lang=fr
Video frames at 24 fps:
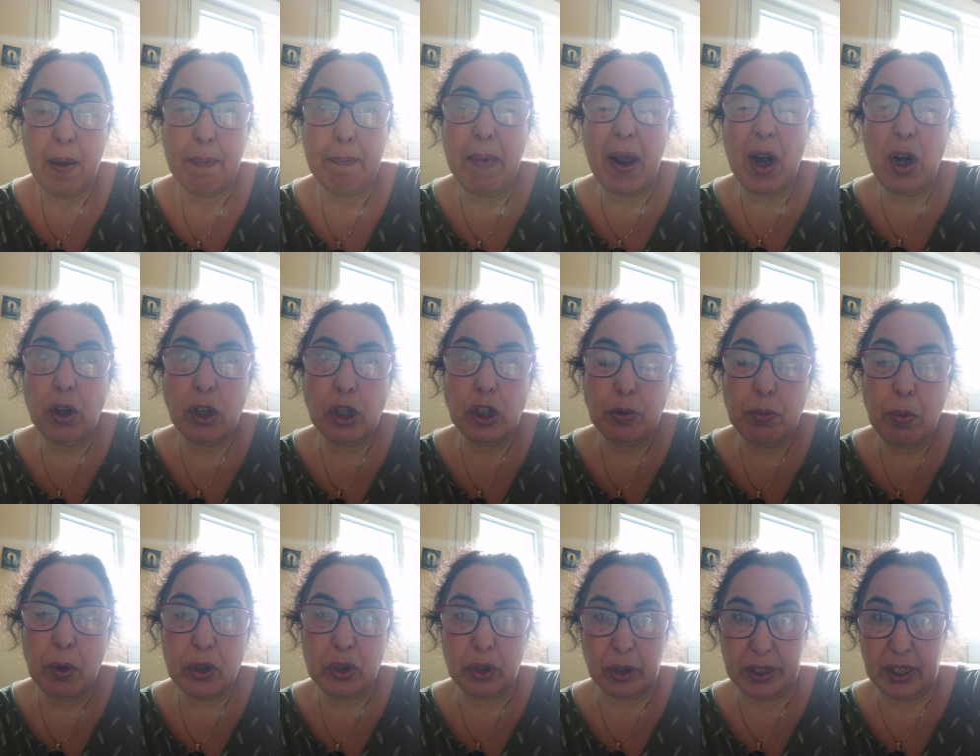
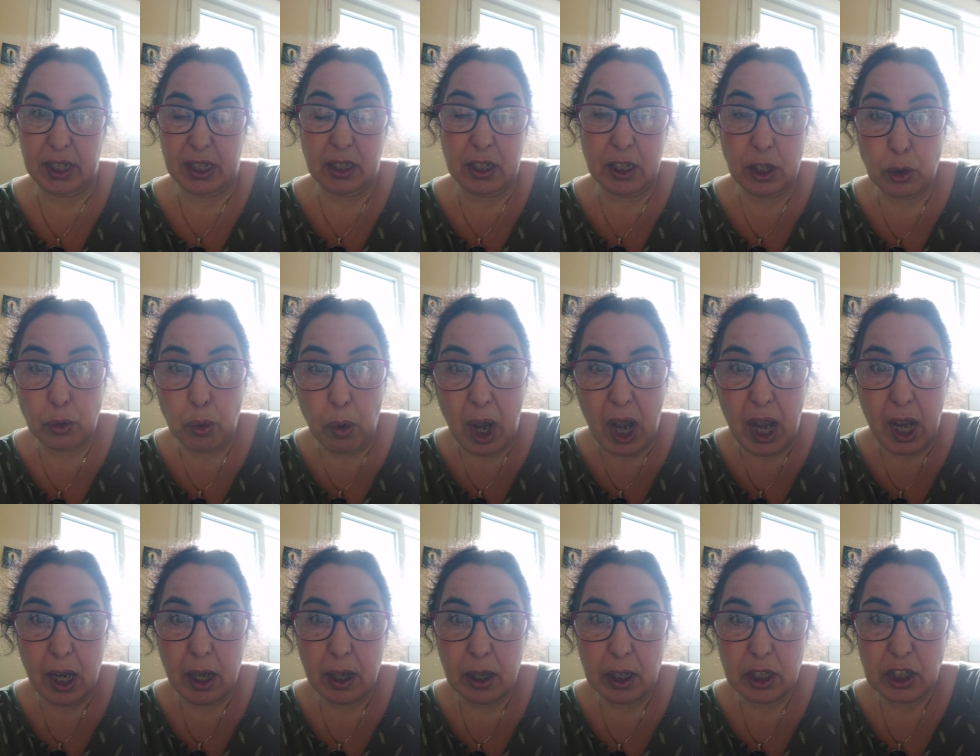Malheureusement, dans cette
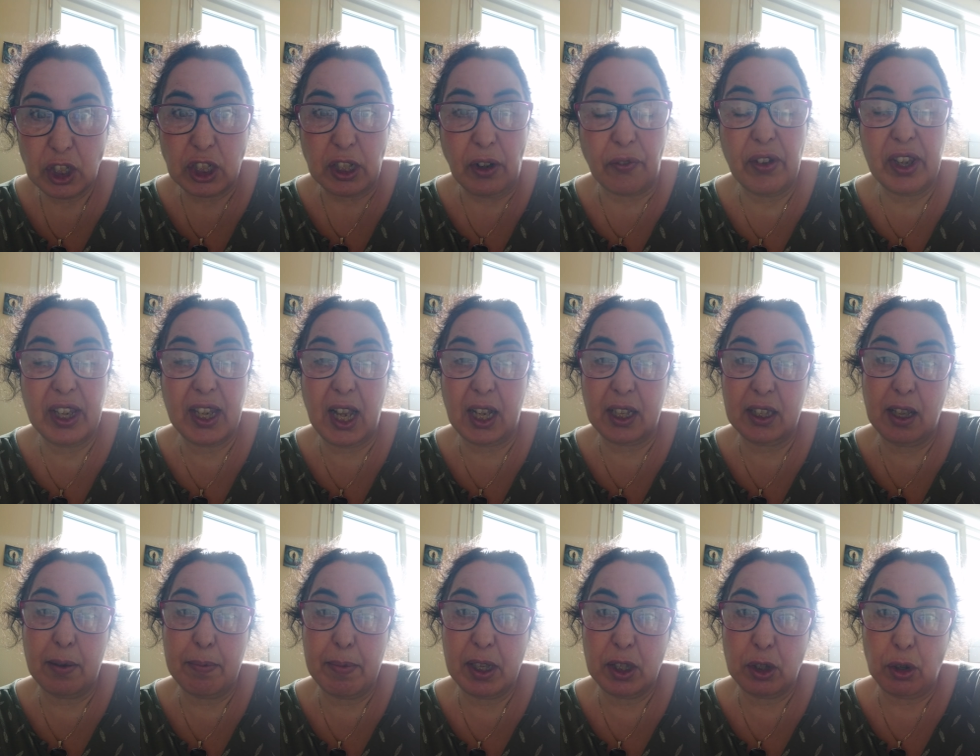histoire, j'avais
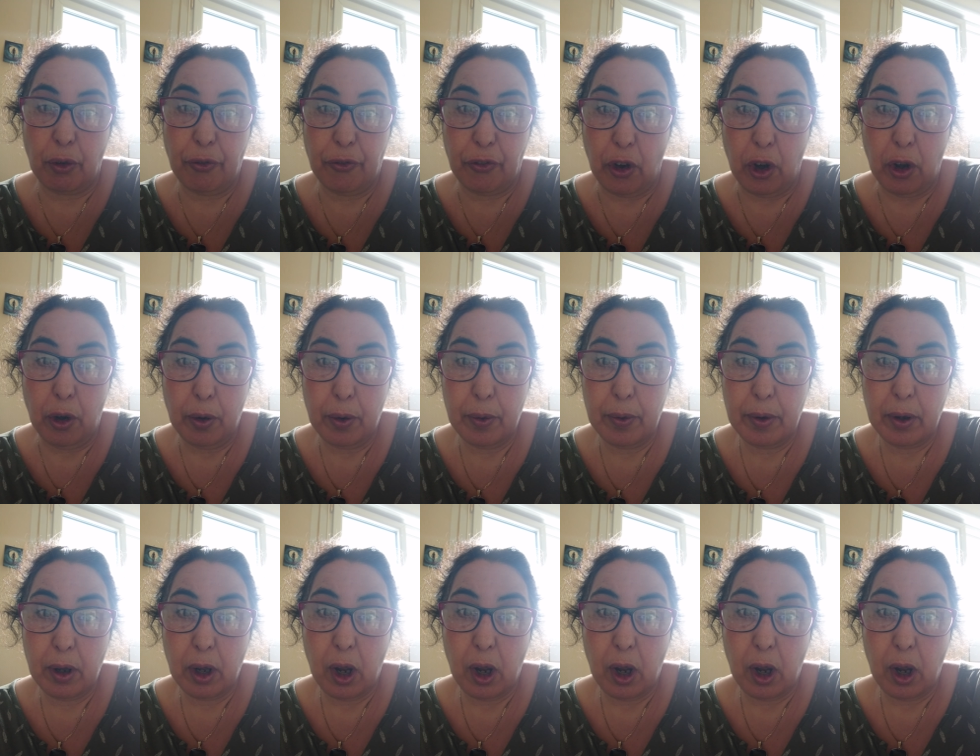gardé mes enfants.